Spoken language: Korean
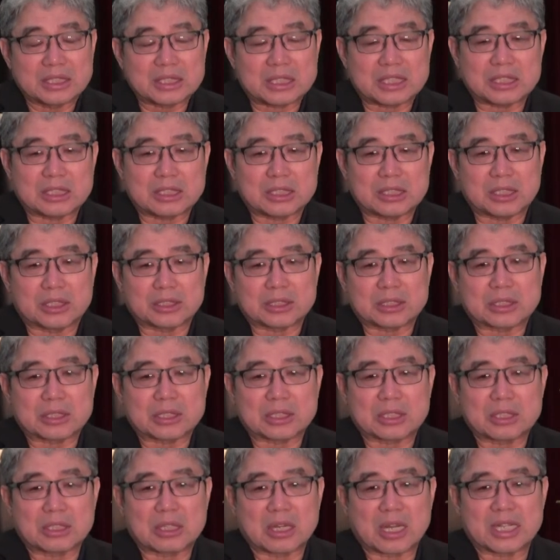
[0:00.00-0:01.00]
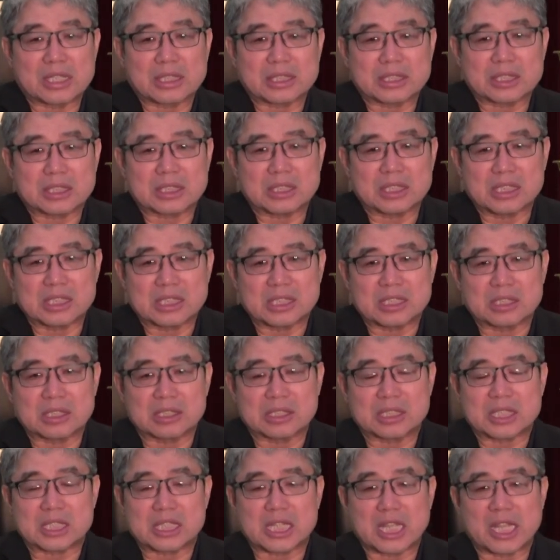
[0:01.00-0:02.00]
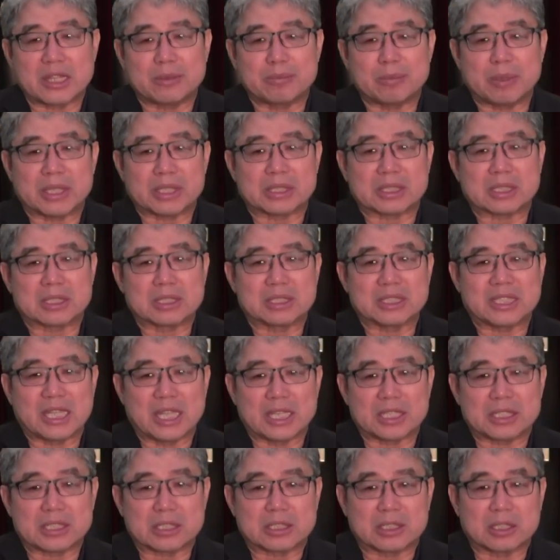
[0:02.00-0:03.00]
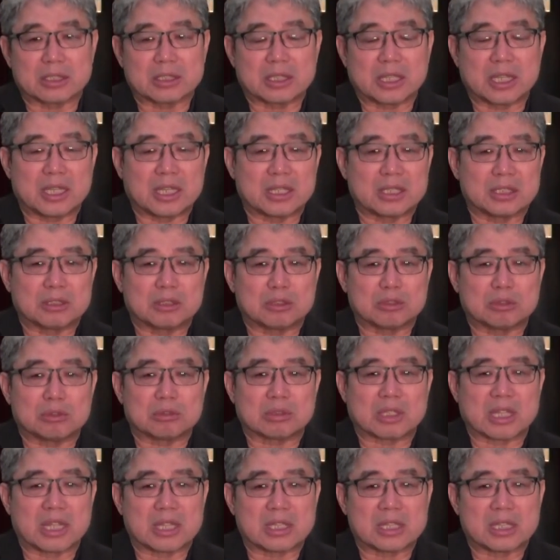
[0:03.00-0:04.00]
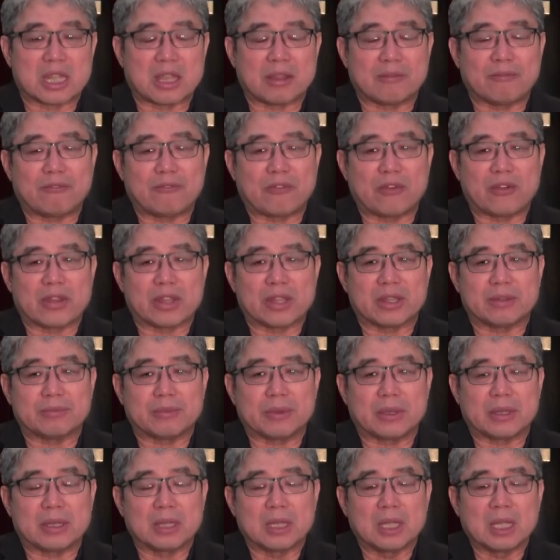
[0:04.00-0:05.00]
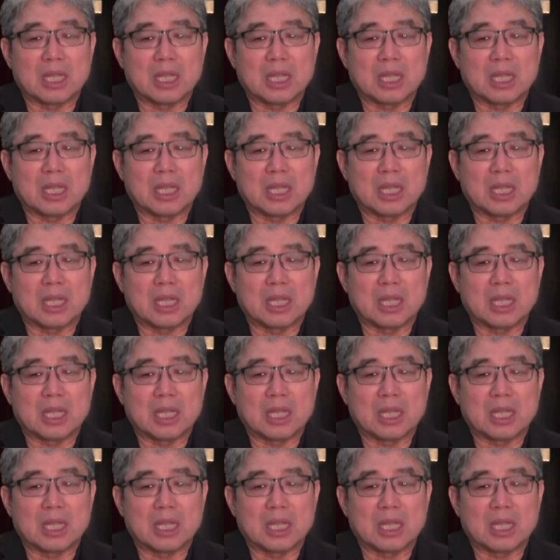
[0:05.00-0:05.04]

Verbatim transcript: Jesus Christ is the same as yesterday, today and forever.